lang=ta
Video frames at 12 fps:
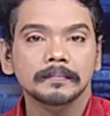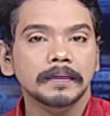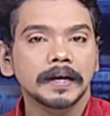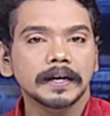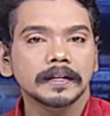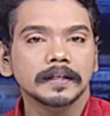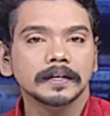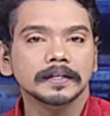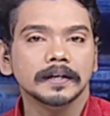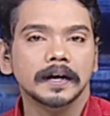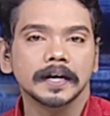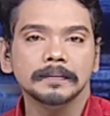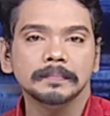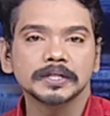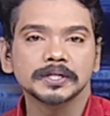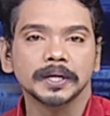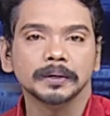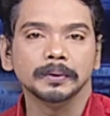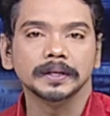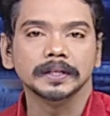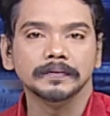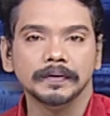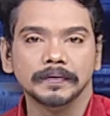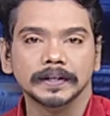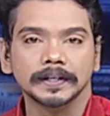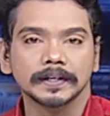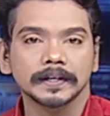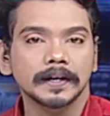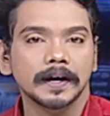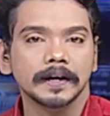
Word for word: மேக்கைத்தாட்டு அணை பிரச்சினை குறித்து விவாதிக்க